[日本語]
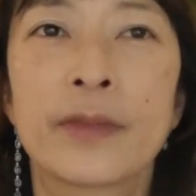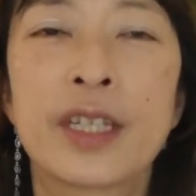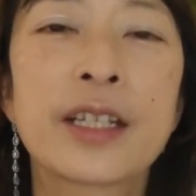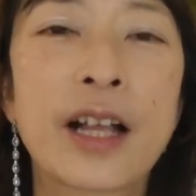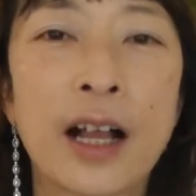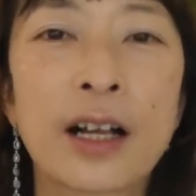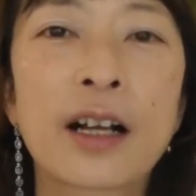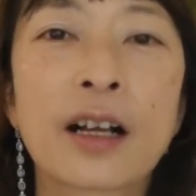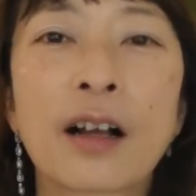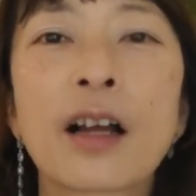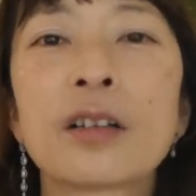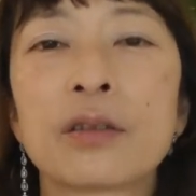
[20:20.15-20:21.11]
時間が
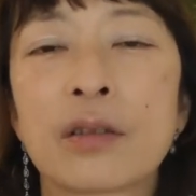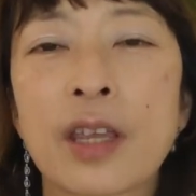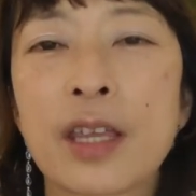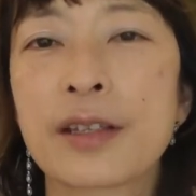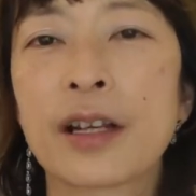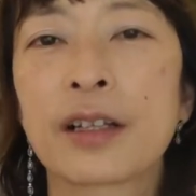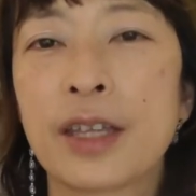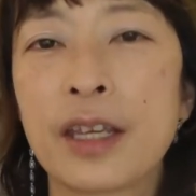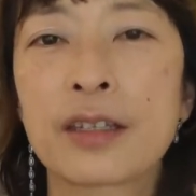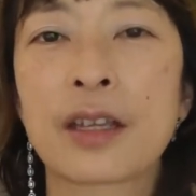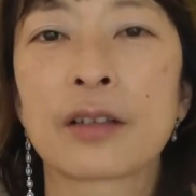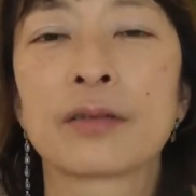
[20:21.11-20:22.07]
かかるという計算がで
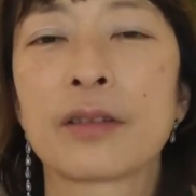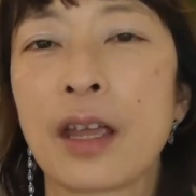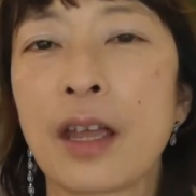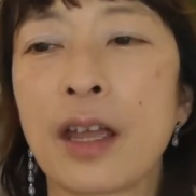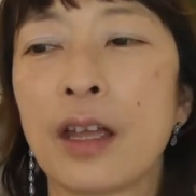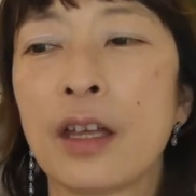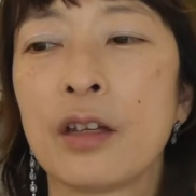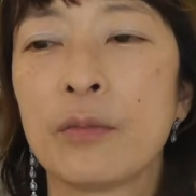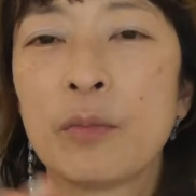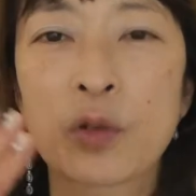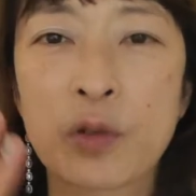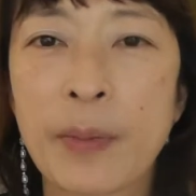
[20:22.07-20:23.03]
きたので
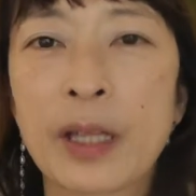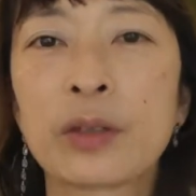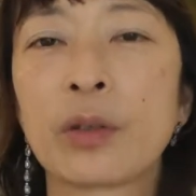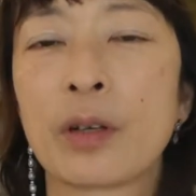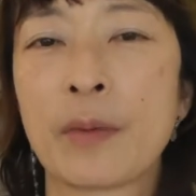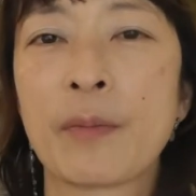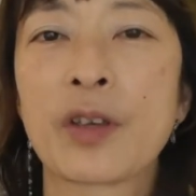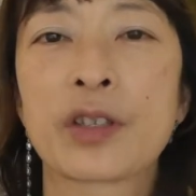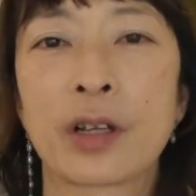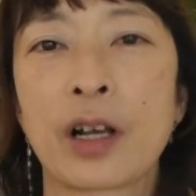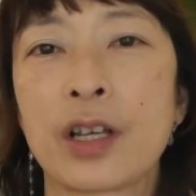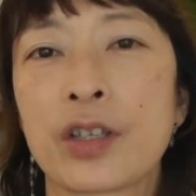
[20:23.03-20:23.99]
もうスパッと辞めまし
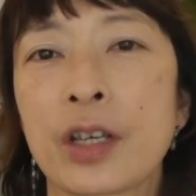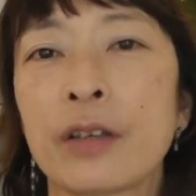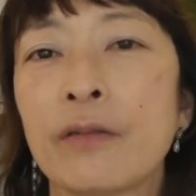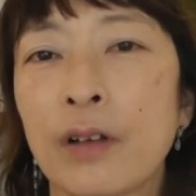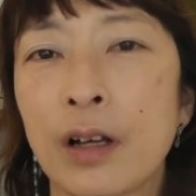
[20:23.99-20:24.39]
た会社員は。